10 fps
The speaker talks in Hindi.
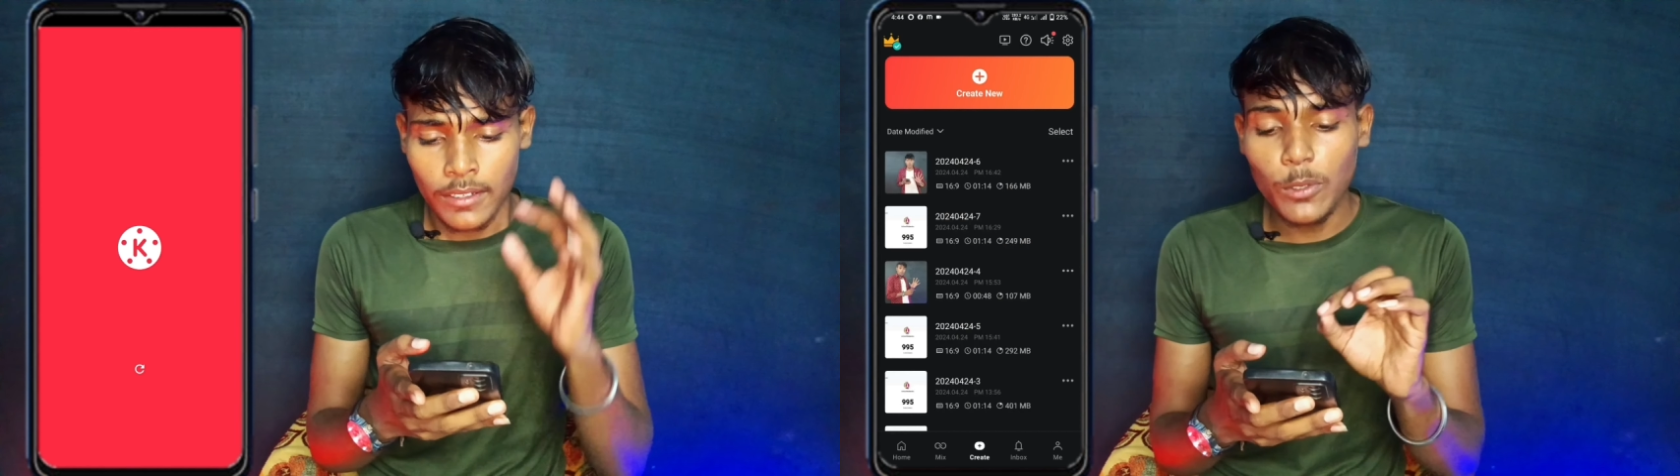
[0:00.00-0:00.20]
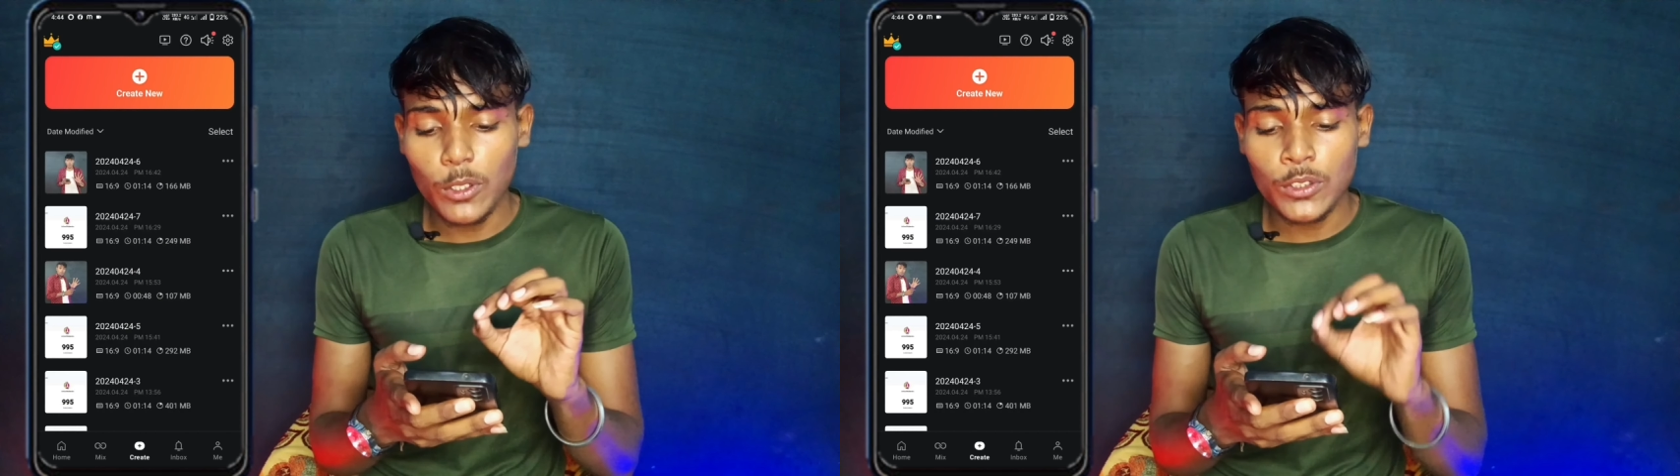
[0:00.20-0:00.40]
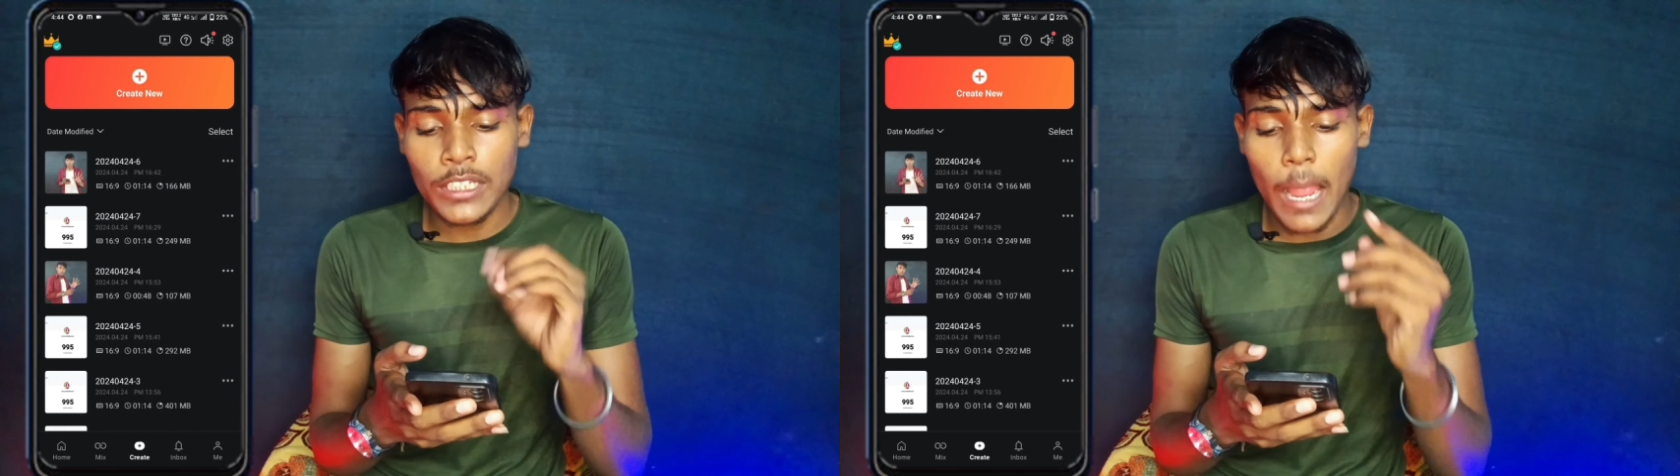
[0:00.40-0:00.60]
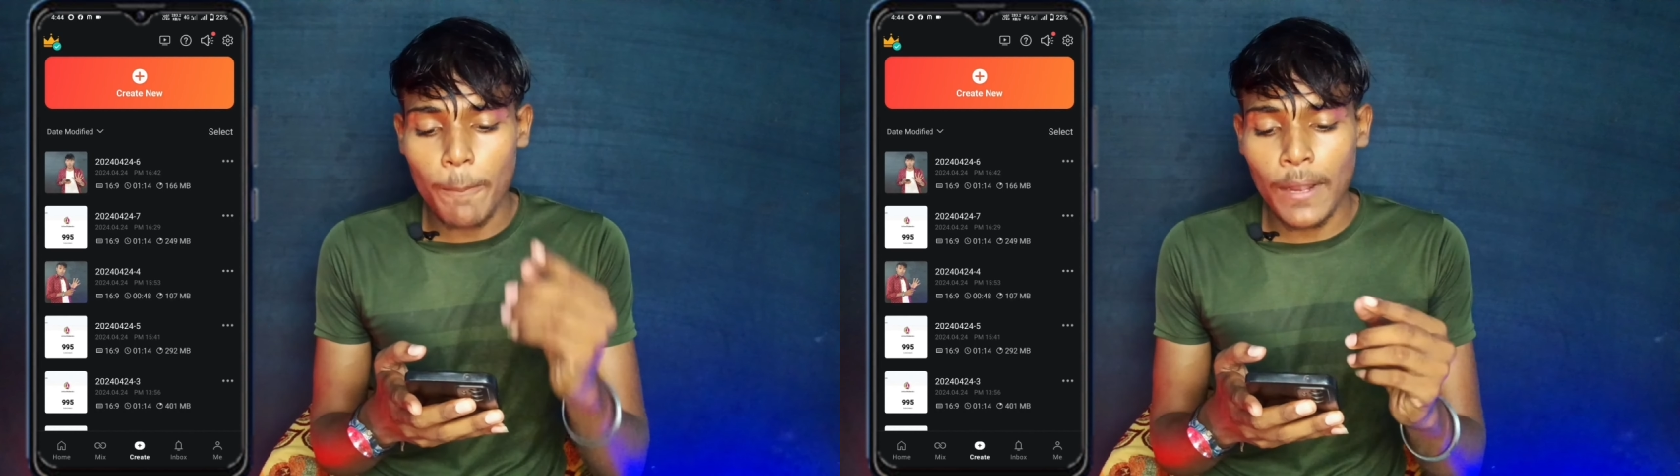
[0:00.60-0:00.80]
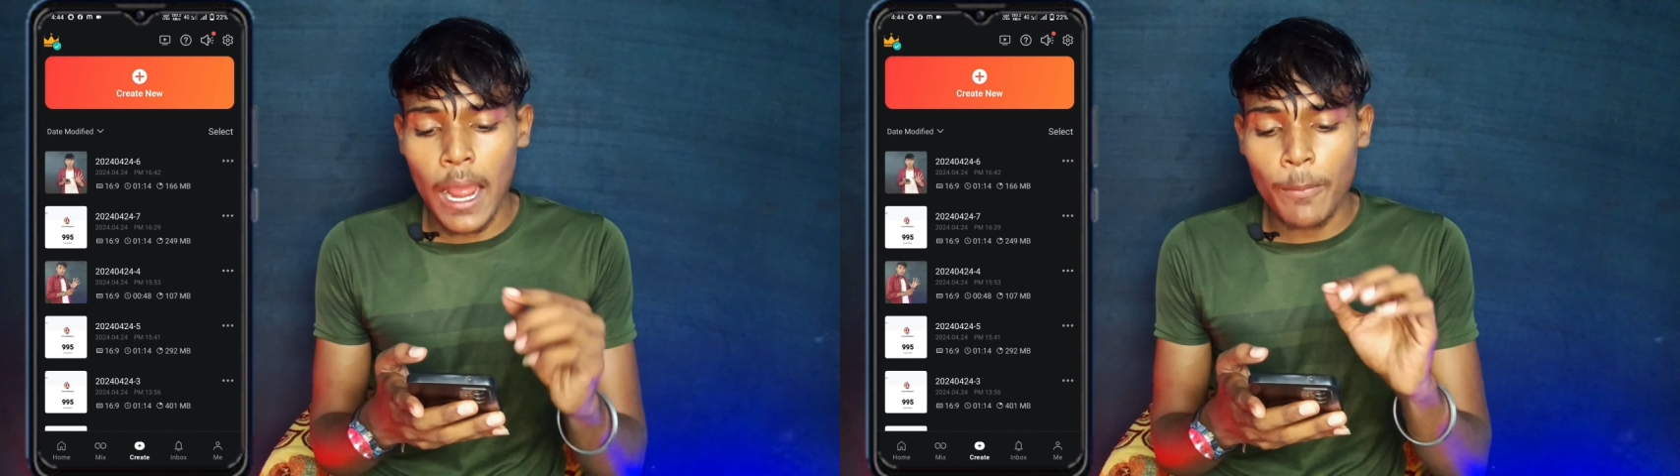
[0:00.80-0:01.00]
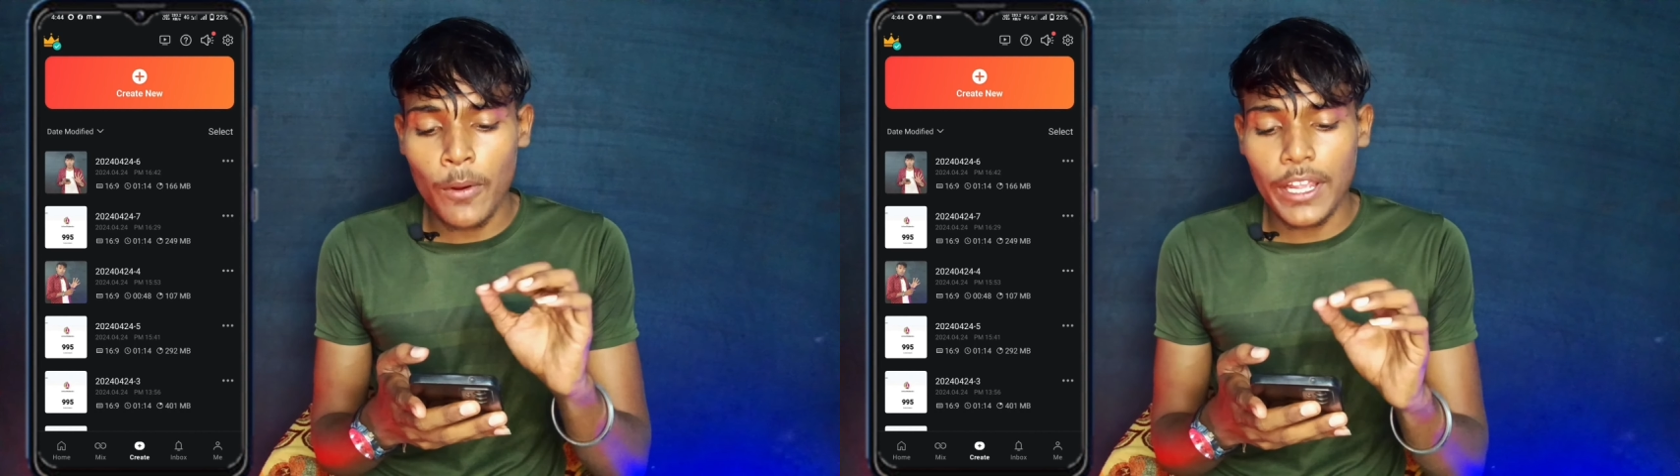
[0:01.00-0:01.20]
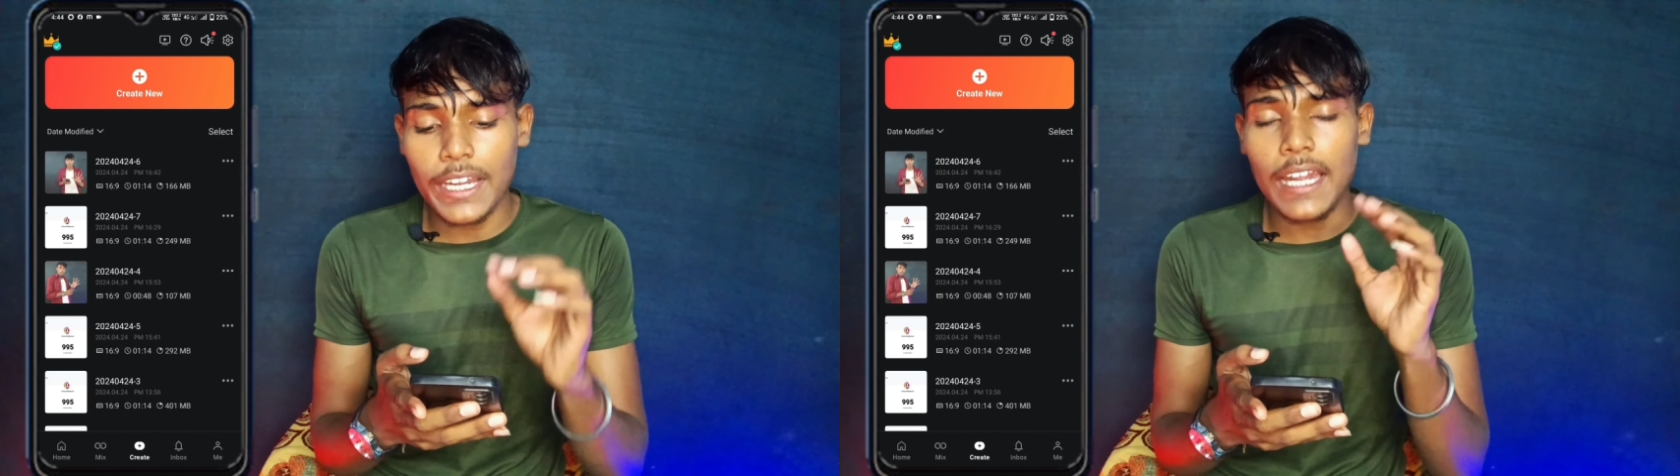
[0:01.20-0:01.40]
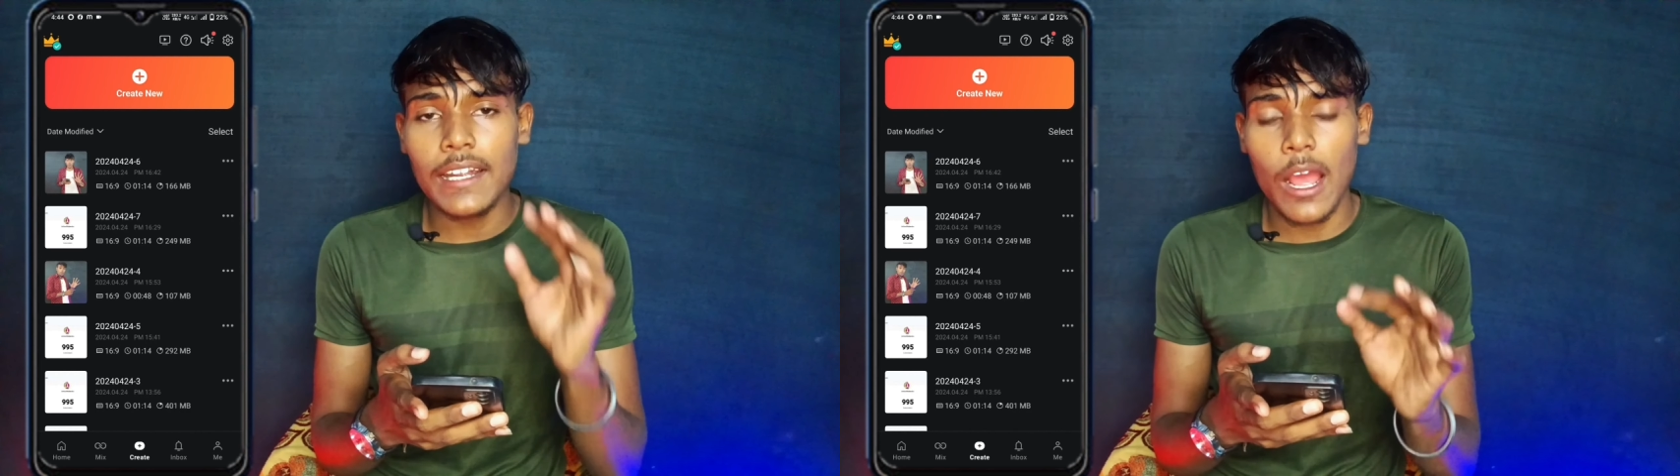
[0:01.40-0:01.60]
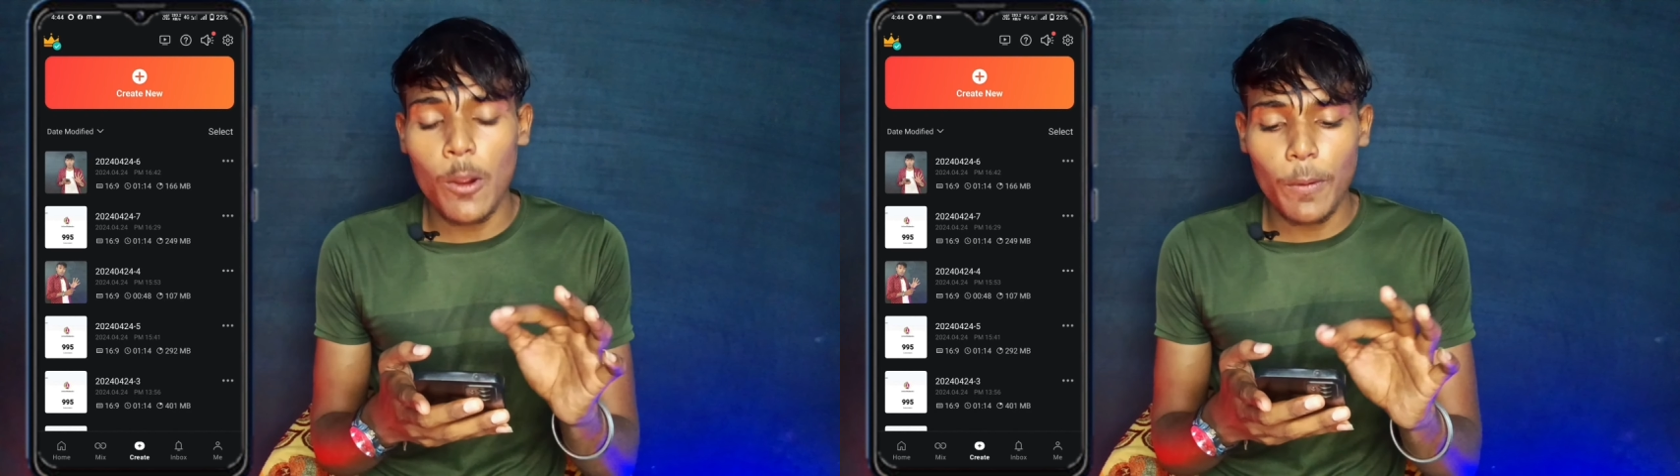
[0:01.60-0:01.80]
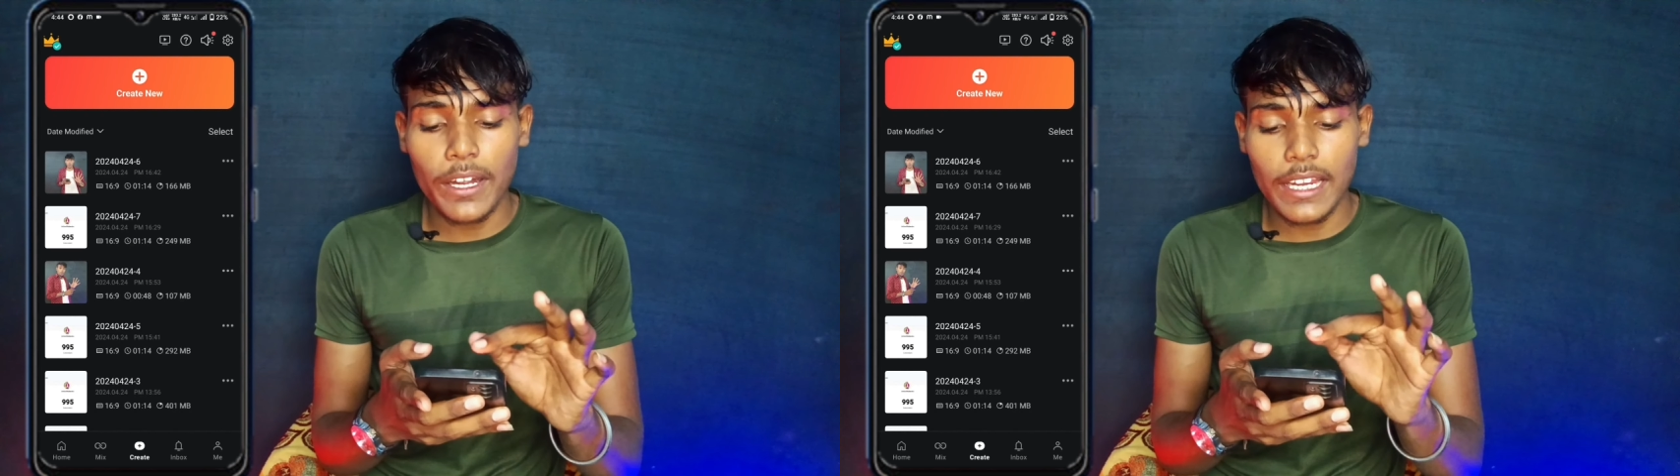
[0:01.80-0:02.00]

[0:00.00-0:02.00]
दोस्तों यहाँ पर आपको क्रिएट नाउ पर